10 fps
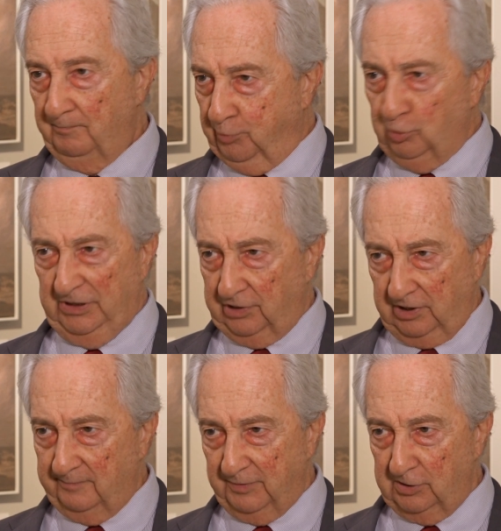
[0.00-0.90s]
pura e
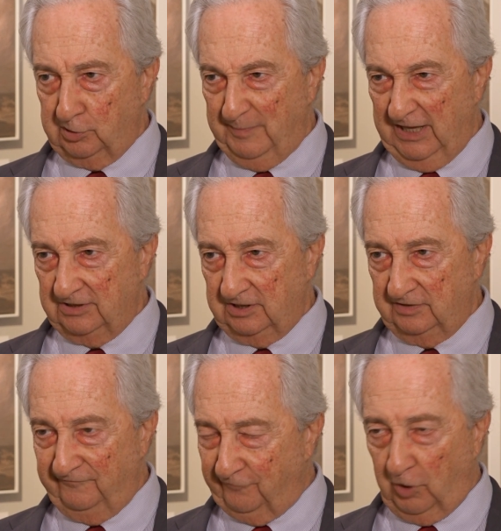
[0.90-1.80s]
simplesmente,
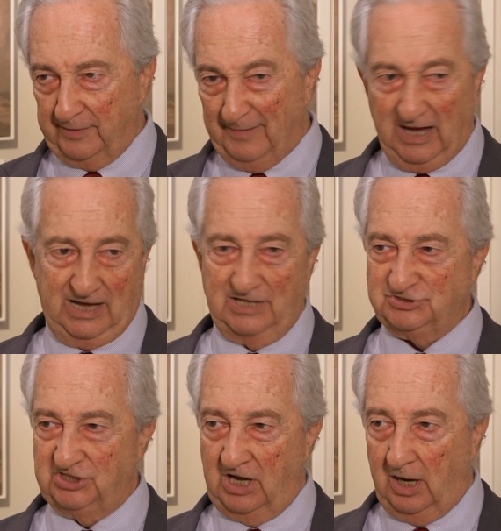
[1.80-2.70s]
de forma
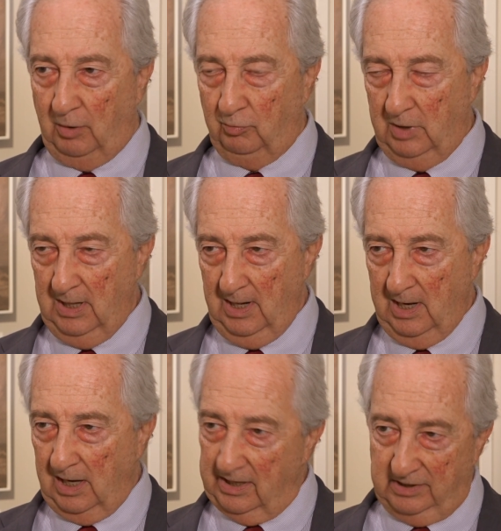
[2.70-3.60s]
radical,
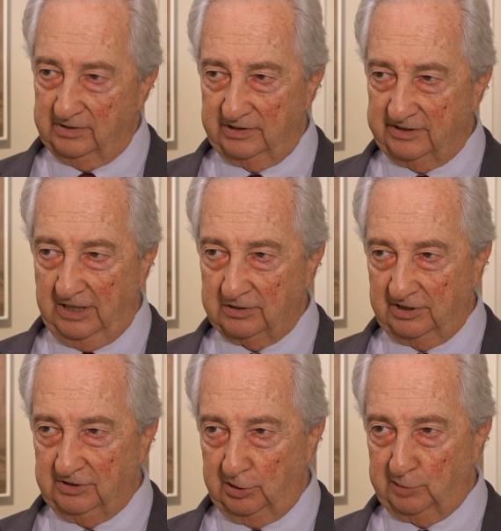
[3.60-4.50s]
a
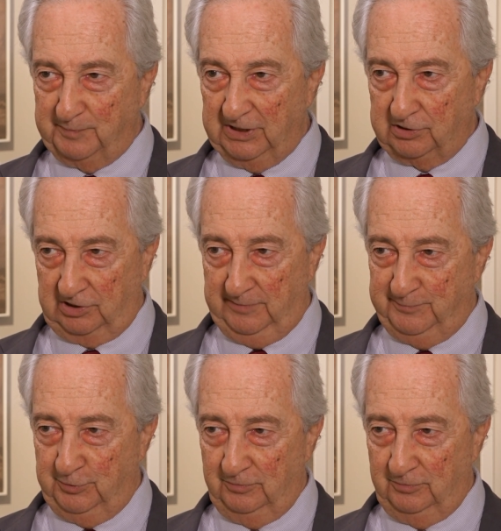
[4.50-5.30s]
existência desse princípio.